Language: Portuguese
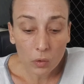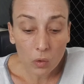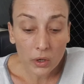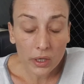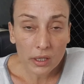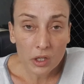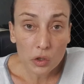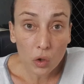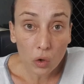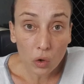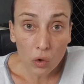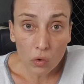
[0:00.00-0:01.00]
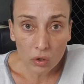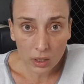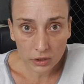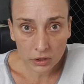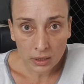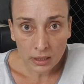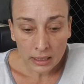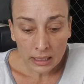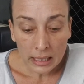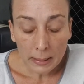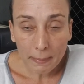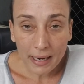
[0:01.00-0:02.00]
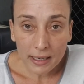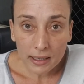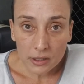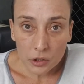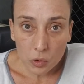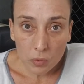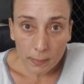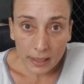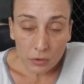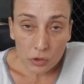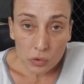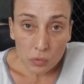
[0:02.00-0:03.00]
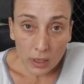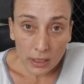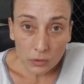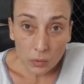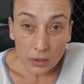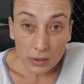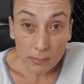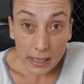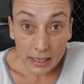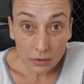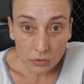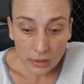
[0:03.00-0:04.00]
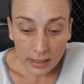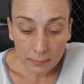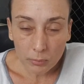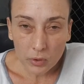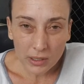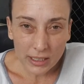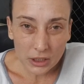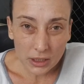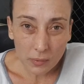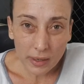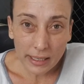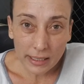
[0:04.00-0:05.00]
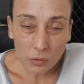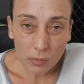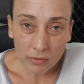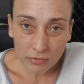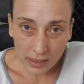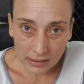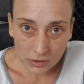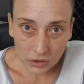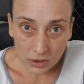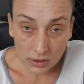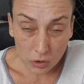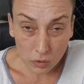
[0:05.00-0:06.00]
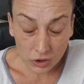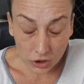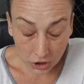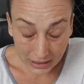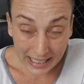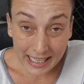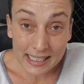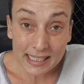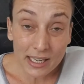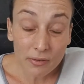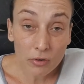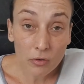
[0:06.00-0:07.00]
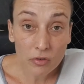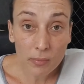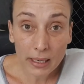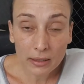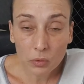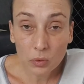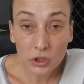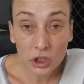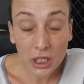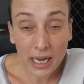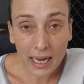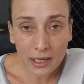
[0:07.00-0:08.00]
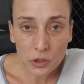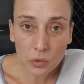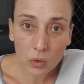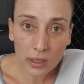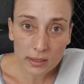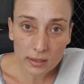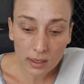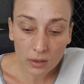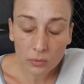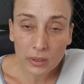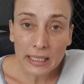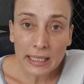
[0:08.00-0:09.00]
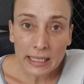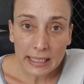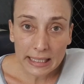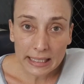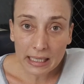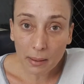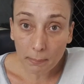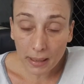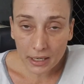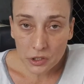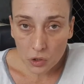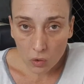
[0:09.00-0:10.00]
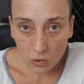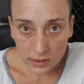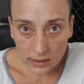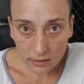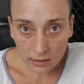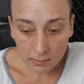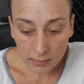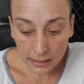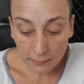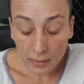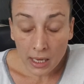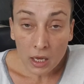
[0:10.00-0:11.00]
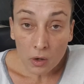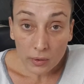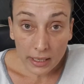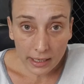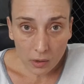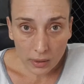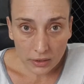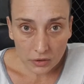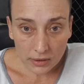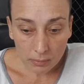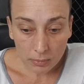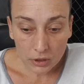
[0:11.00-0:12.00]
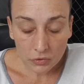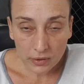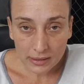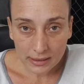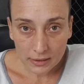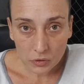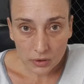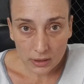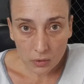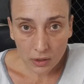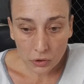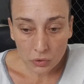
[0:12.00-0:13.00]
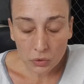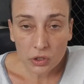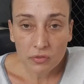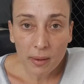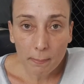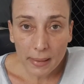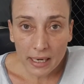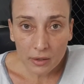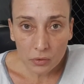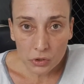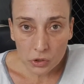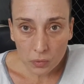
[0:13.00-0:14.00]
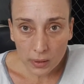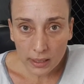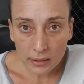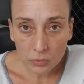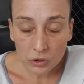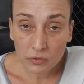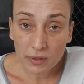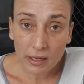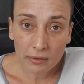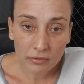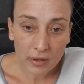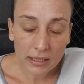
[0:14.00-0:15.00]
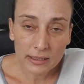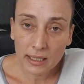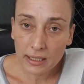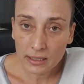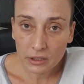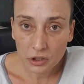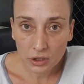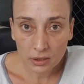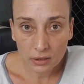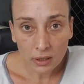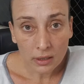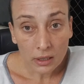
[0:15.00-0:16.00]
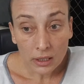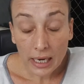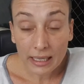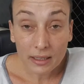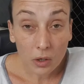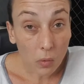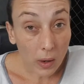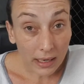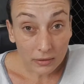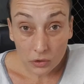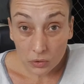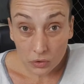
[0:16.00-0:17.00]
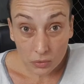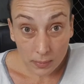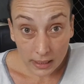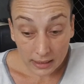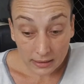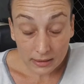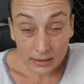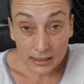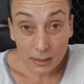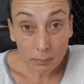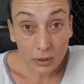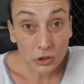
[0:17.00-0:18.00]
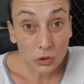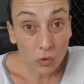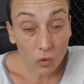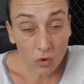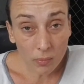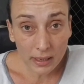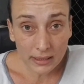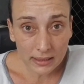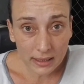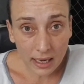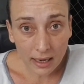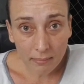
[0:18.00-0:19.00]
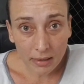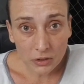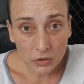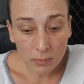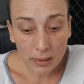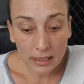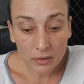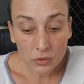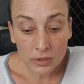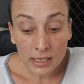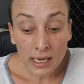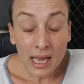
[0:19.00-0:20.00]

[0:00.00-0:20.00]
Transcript: corridas longas para cães com menos de um ano, um ano e meio, tá? Porque eles estão ainda numa fase de desenvolvimento de articulação e da parte óssea também. O que é que eu acho que você pode fazer? Se o seu cachorro tiver menos de um ano, tiver na fase aí de entre 4 e 8 meses, você pode começar mais ou menos